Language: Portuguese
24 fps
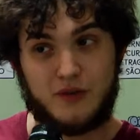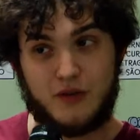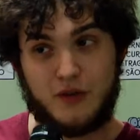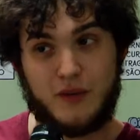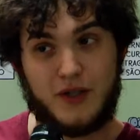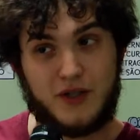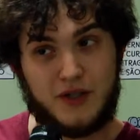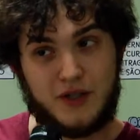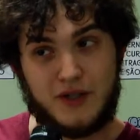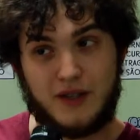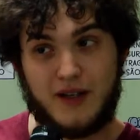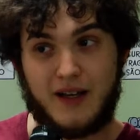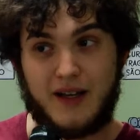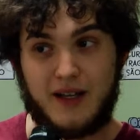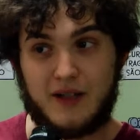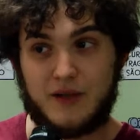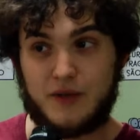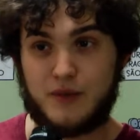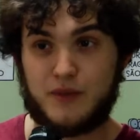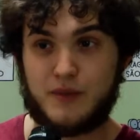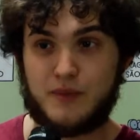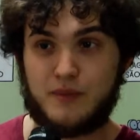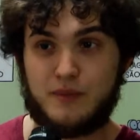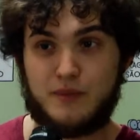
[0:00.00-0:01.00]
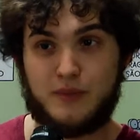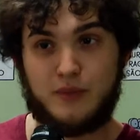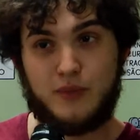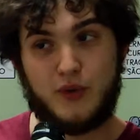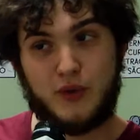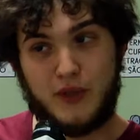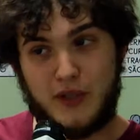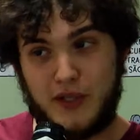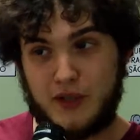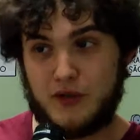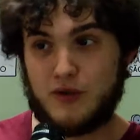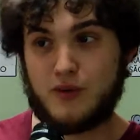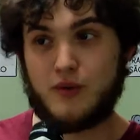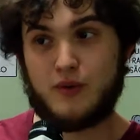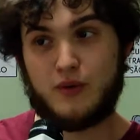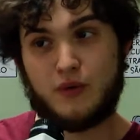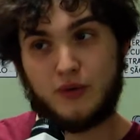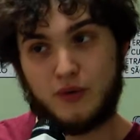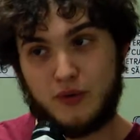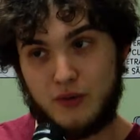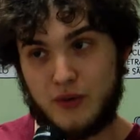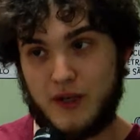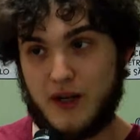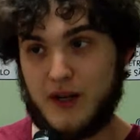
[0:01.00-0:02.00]
no imaginário político,
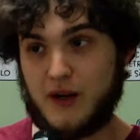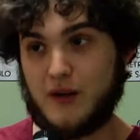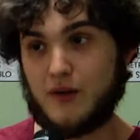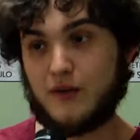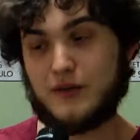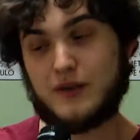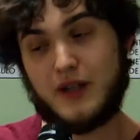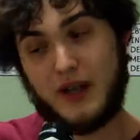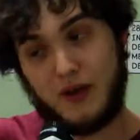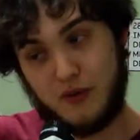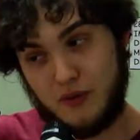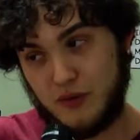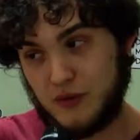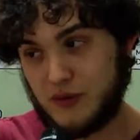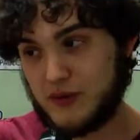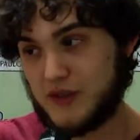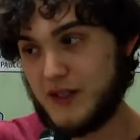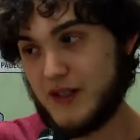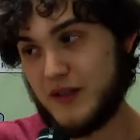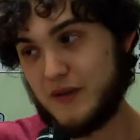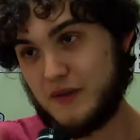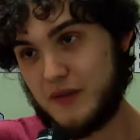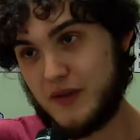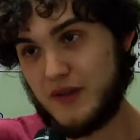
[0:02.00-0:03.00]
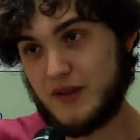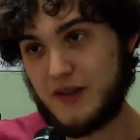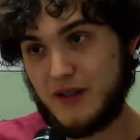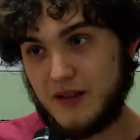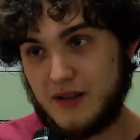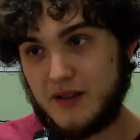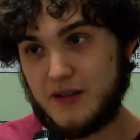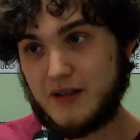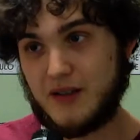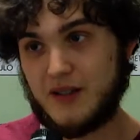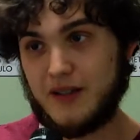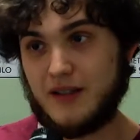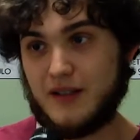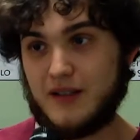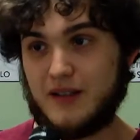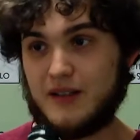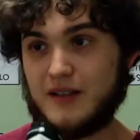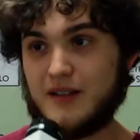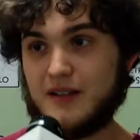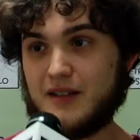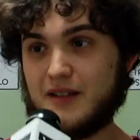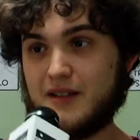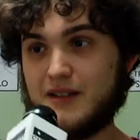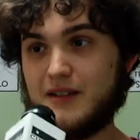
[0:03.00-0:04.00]
cultural da Rússia, enfim, e,
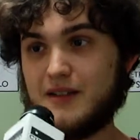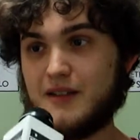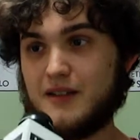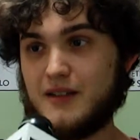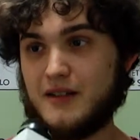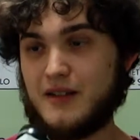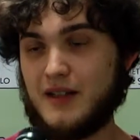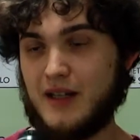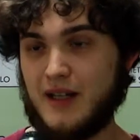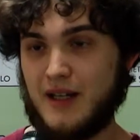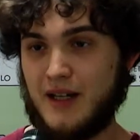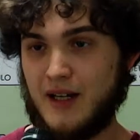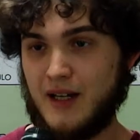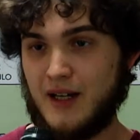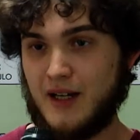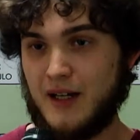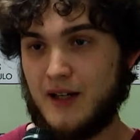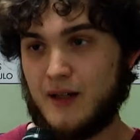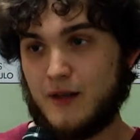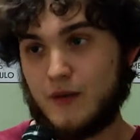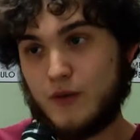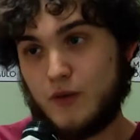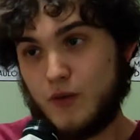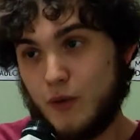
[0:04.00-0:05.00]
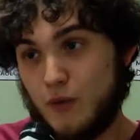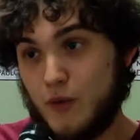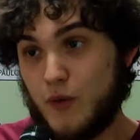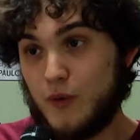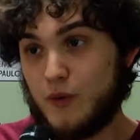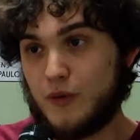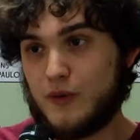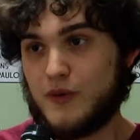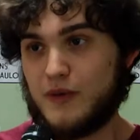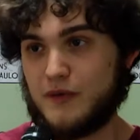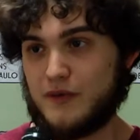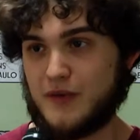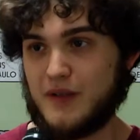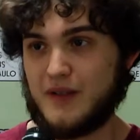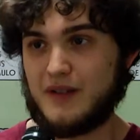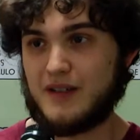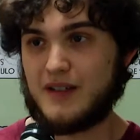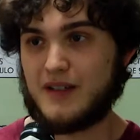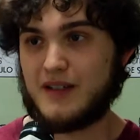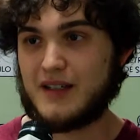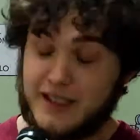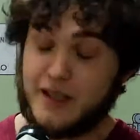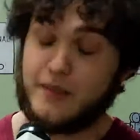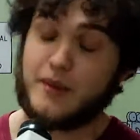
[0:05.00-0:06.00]
e uh, do mundo, enfim.
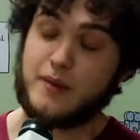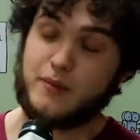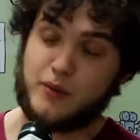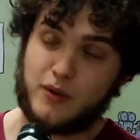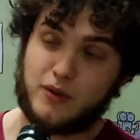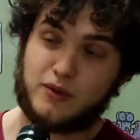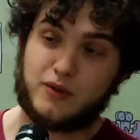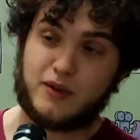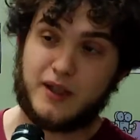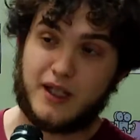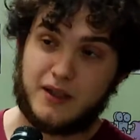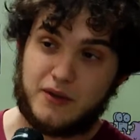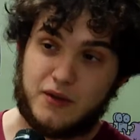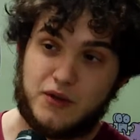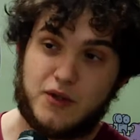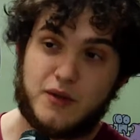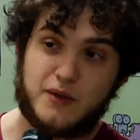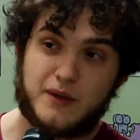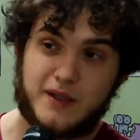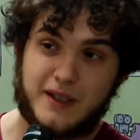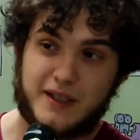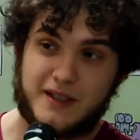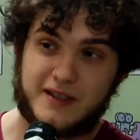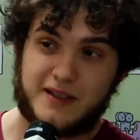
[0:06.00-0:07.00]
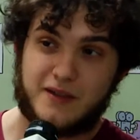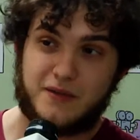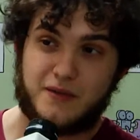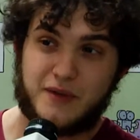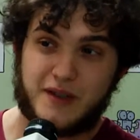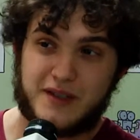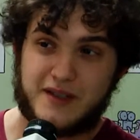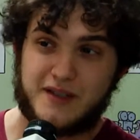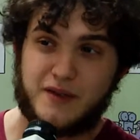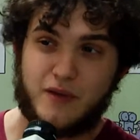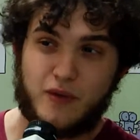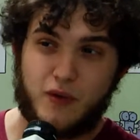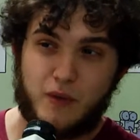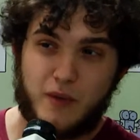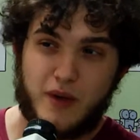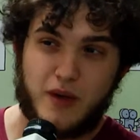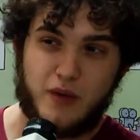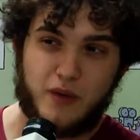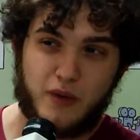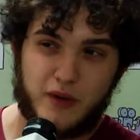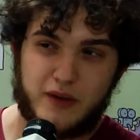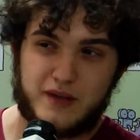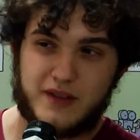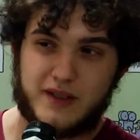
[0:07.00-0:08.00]
Né? E também, por outro lado, eu tinha interesse em fazer alguma
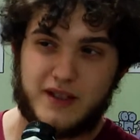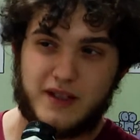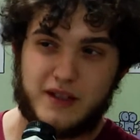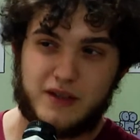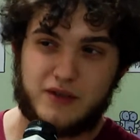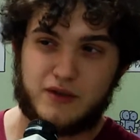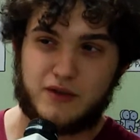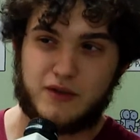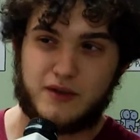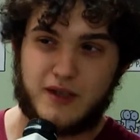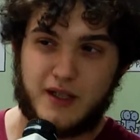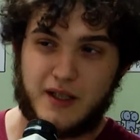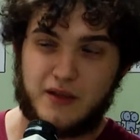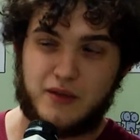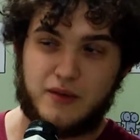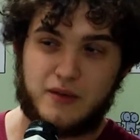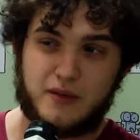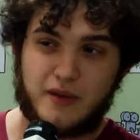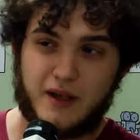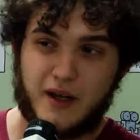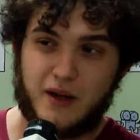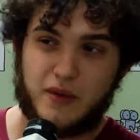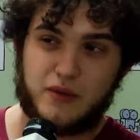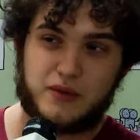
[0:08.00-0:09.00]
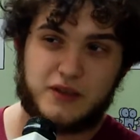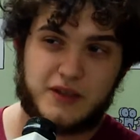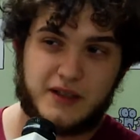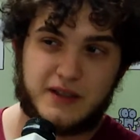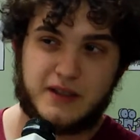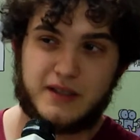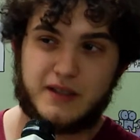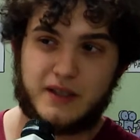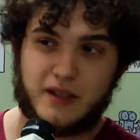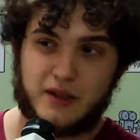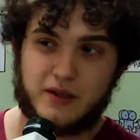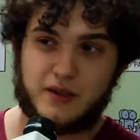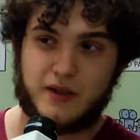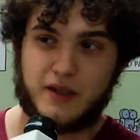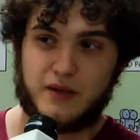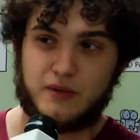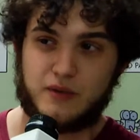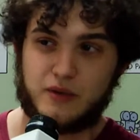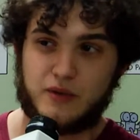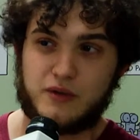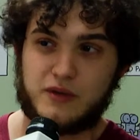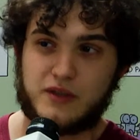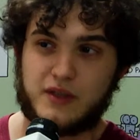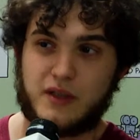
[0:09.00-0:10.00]
coisa relacionada ao centenário da
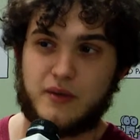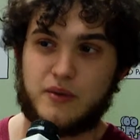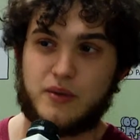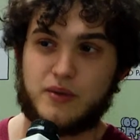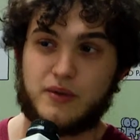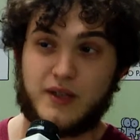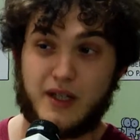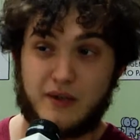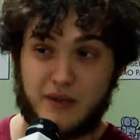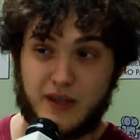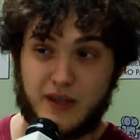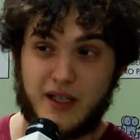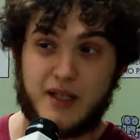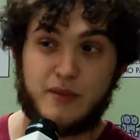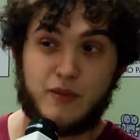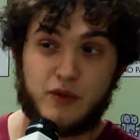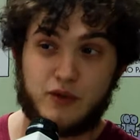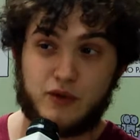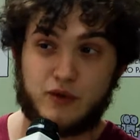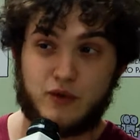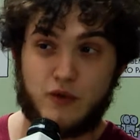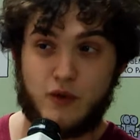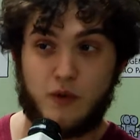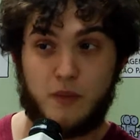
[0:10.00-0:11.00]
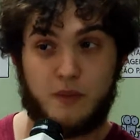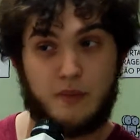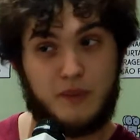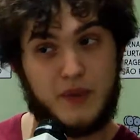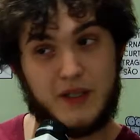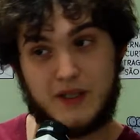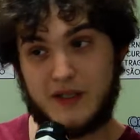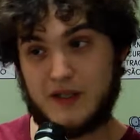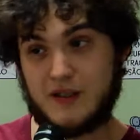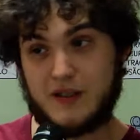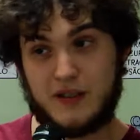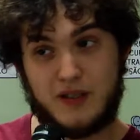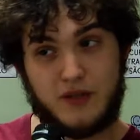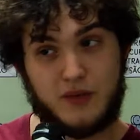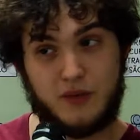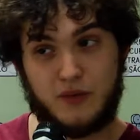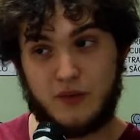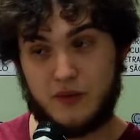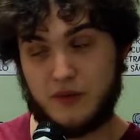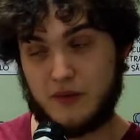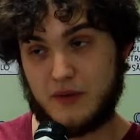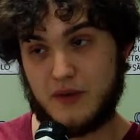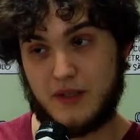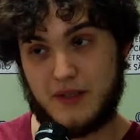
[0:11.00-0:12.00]
Revolução. Eu estava lá em Moscou
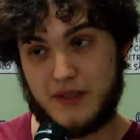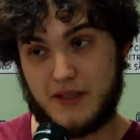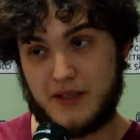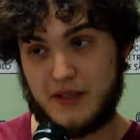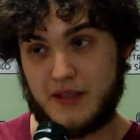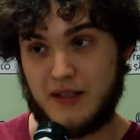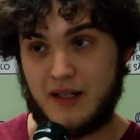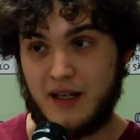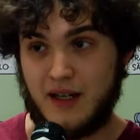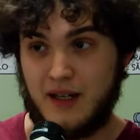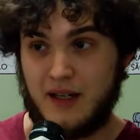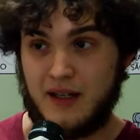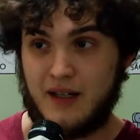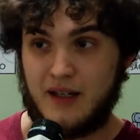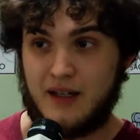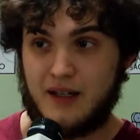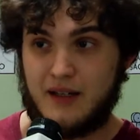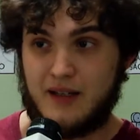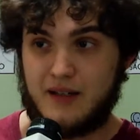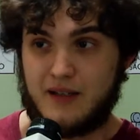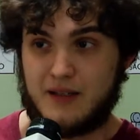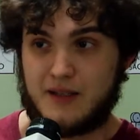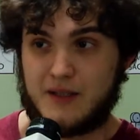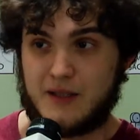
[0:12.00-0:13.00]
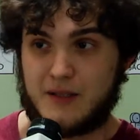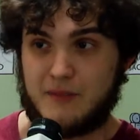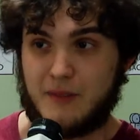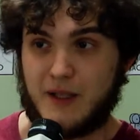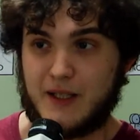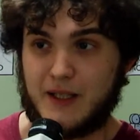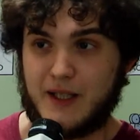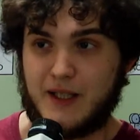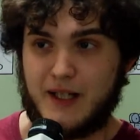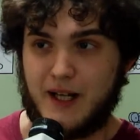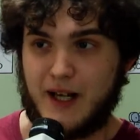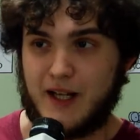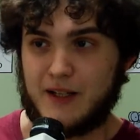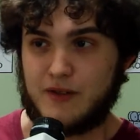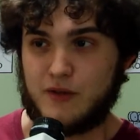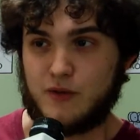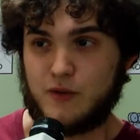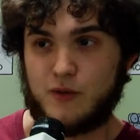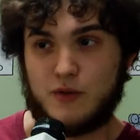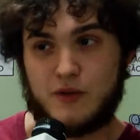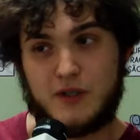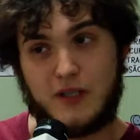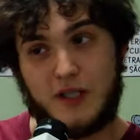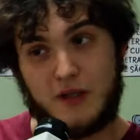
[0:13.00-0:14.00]
pesquisando uh, materiais
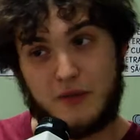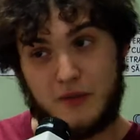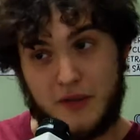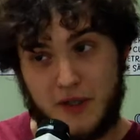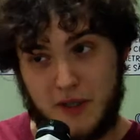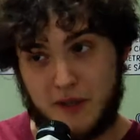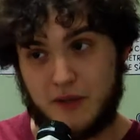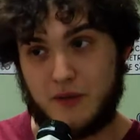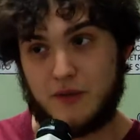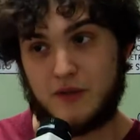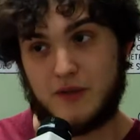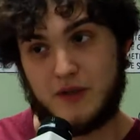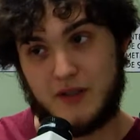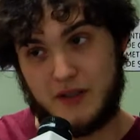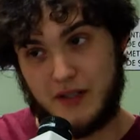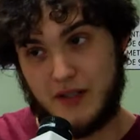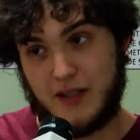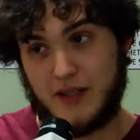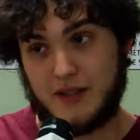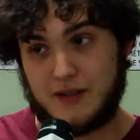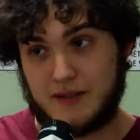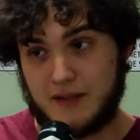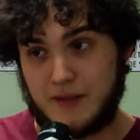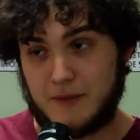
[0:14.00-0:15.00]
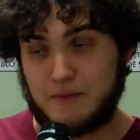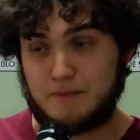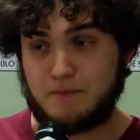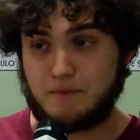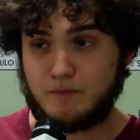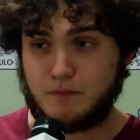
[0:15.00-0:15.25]
do Desgaverta, o cineasta,